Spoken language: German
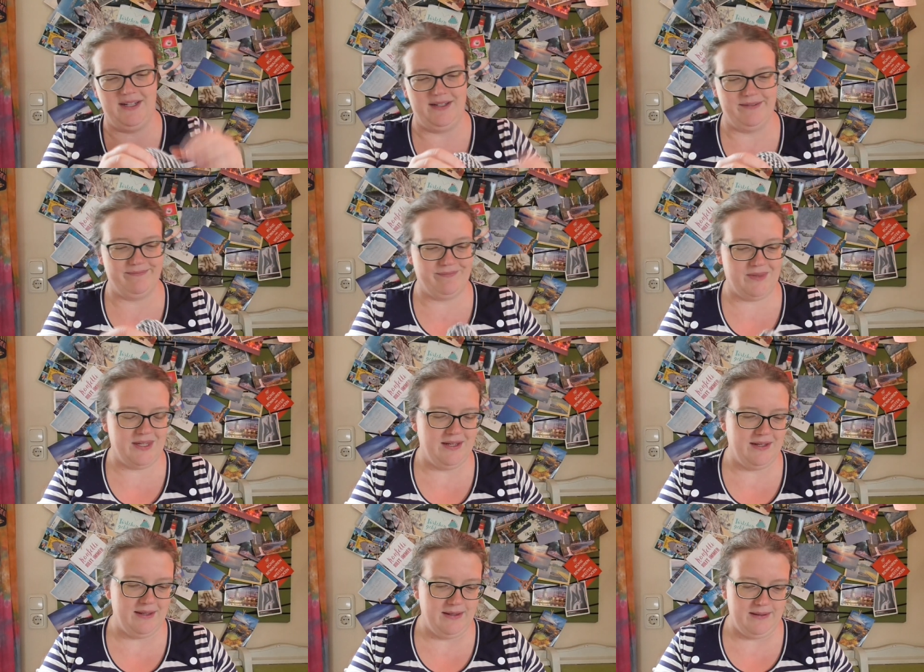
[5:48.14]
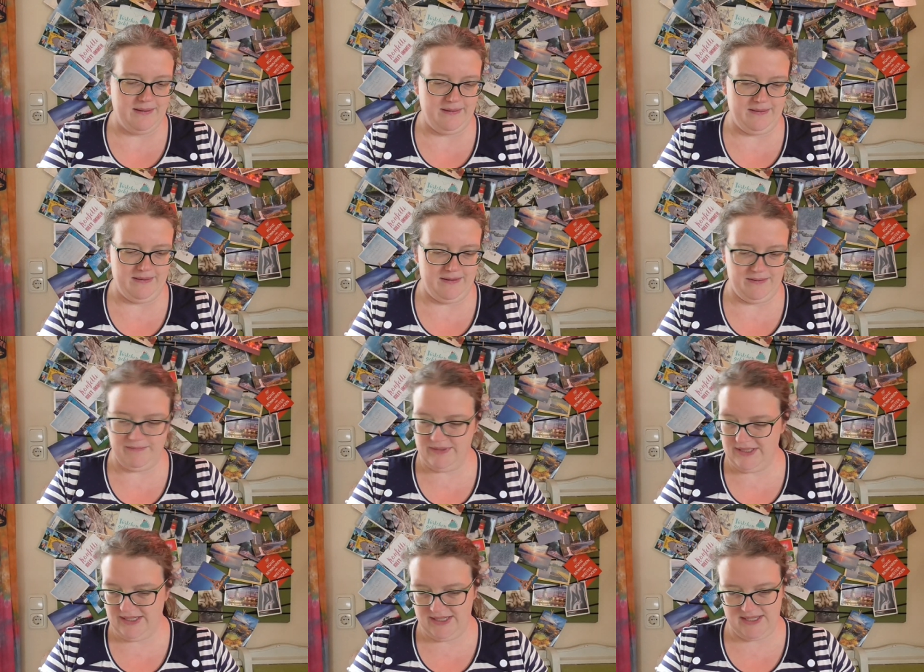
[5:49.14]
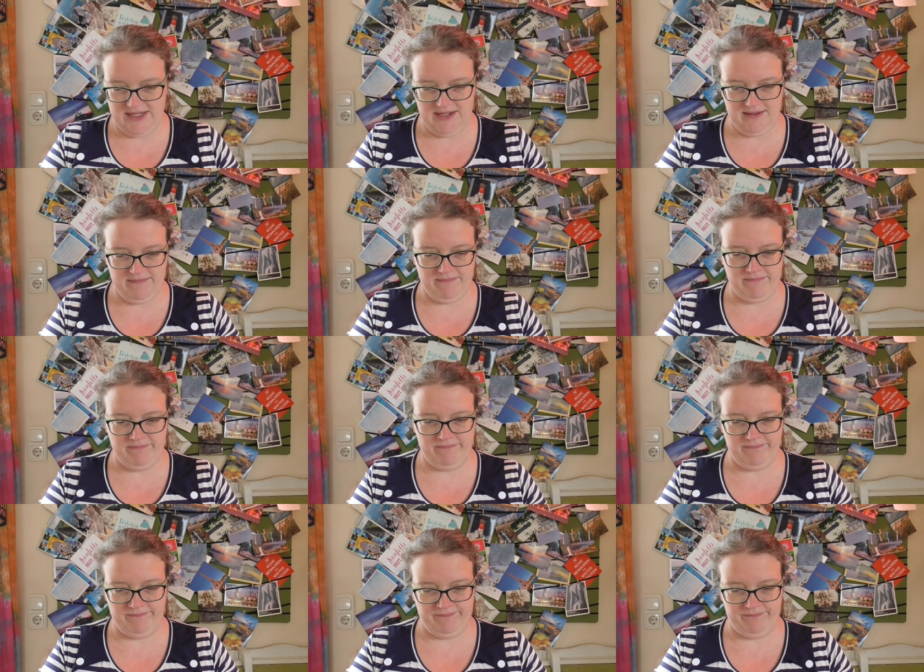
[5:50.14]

Teile. Ähm, die sehen